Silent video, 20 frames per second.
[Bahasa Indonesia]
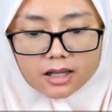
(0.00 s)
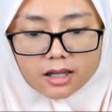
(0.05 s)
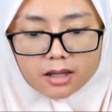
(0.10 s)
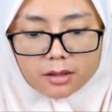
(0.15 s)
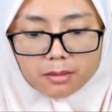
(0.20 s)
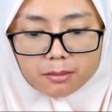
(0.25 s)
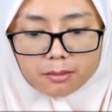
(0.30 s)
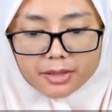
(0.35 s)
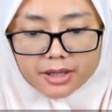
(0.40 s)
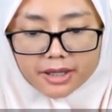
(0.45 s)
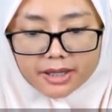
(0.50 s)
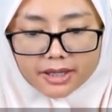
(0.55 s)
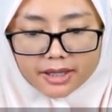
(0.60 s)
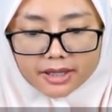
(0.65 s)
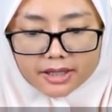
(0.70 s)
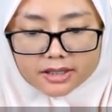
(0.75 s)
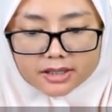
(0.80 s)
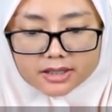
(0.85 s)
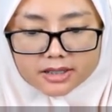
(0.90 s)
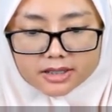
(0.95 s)
B
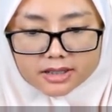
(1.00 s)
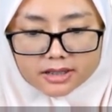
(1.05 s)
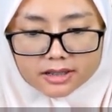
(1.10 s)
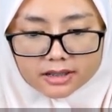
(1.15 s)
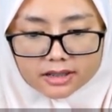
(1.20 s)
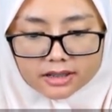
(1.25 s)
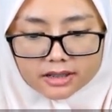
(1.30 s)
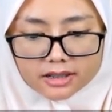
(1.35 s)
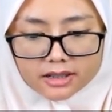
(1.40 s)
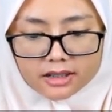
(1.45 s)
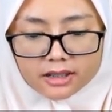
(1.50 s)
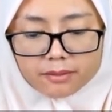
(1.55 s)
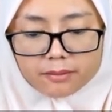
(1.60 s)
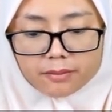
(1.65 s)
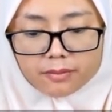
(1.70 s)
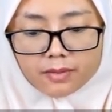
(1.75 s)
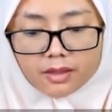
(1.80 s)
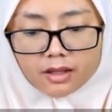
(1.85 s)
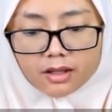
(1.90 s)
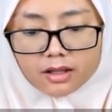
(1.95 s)
di sini.
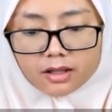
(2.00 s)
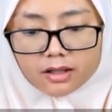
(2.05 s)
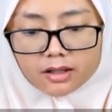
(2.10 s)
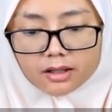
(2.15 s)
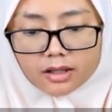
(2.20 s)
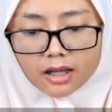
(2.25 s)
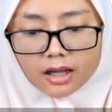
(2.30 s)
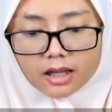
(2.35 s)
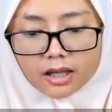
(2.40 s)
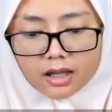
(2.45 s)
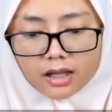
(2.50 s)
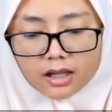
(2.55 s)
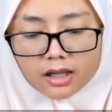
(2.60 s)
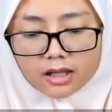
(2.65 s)
Nah,